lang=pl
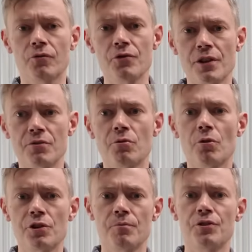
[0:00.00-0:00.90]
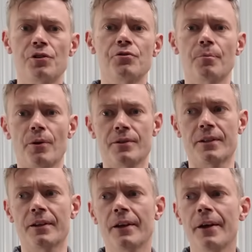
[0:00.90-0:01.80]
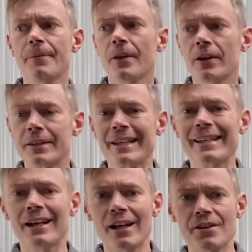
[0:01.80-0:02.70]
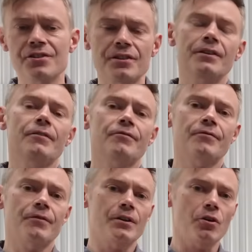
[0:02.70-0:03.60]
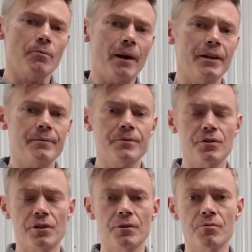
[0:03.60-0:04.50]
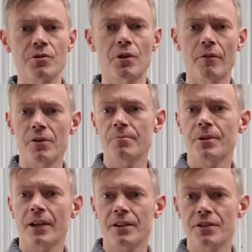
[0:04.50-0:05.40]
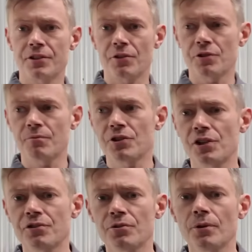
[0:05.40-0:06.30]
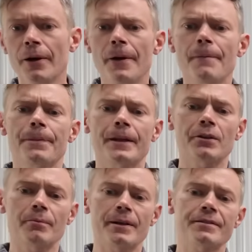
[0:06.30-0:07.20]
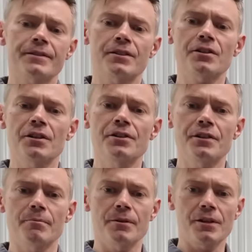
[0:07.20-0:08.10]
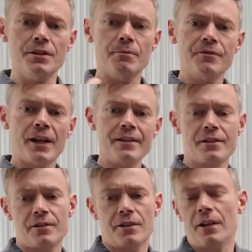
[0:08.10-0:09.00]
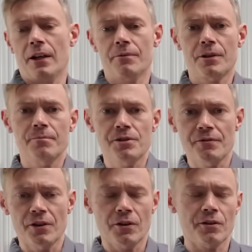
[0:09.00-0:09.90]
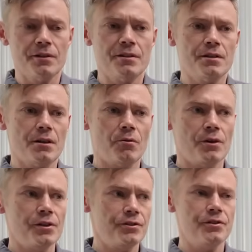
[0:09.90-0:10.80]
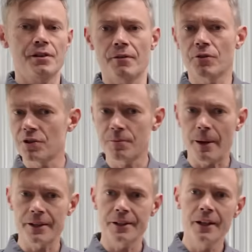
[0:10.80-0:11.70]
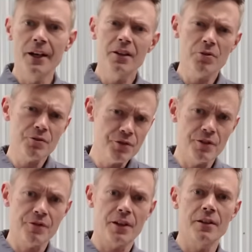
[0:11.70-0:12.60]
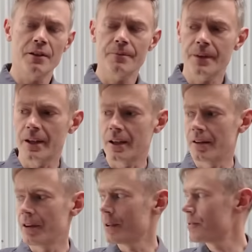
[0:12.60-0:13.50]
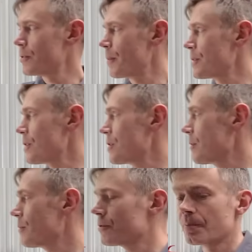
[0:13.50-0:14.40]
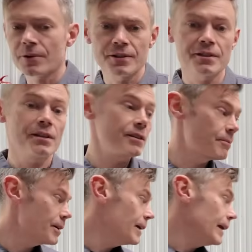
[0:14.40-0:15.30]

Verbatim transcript: 20 do 80% nie należy w normalnym, codziennym użytkowaniu przekraczać tych 80. Natomiast jeżeli idziemy, jedziemy w trasę, czyli tak jak na przykład mi się wielokrotnie zdarzało jeździć, nie wiem, do Hiszpanii, to oczywiście wtedy e, walimy superchargerem do 100% i jedziemy